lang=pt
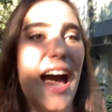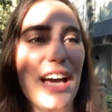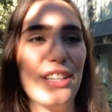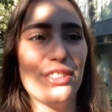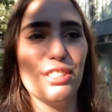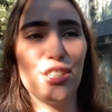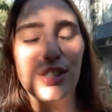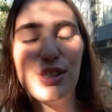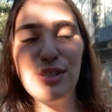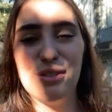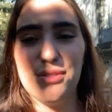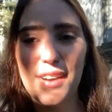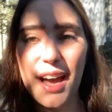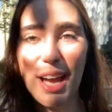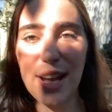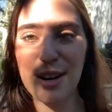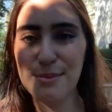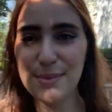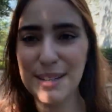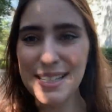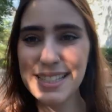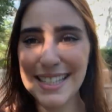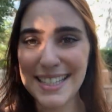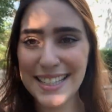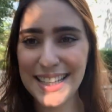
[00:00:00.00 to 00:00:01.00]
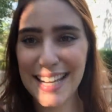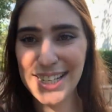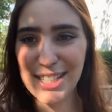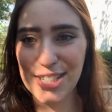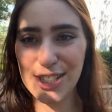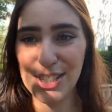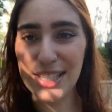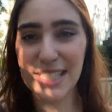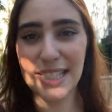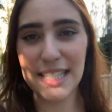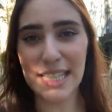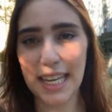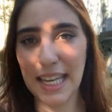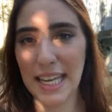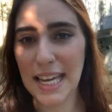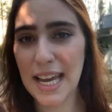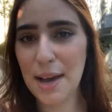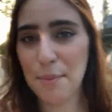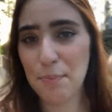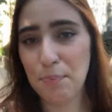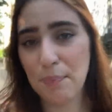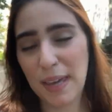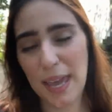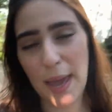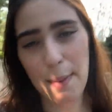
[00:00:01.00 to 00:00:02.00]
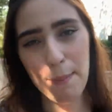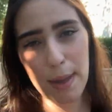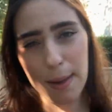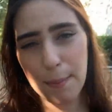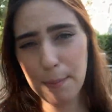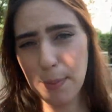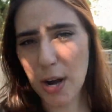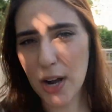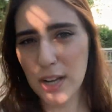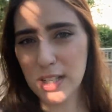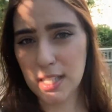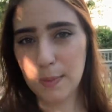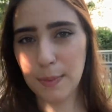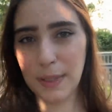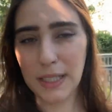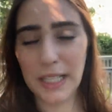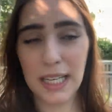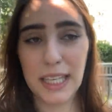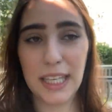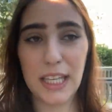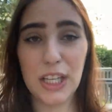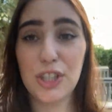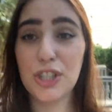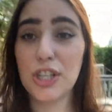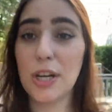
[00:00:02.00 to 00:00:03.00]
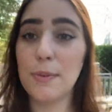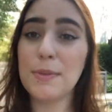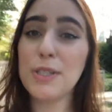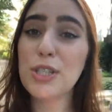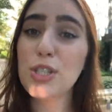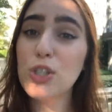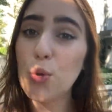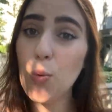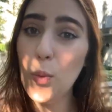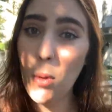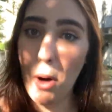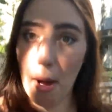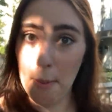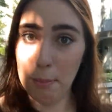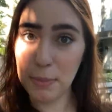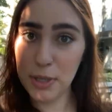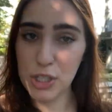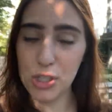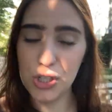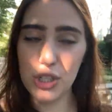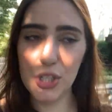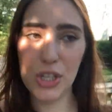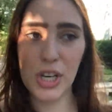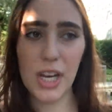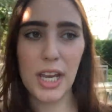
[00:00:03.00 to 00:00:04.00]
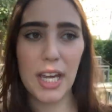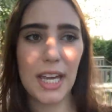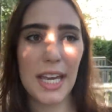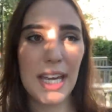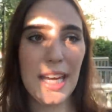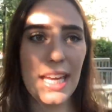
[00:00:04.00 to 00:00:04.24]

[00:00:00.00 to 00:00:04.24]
A gente vai numa cidadezinha que é bem próxima daqui, que chama Squamish.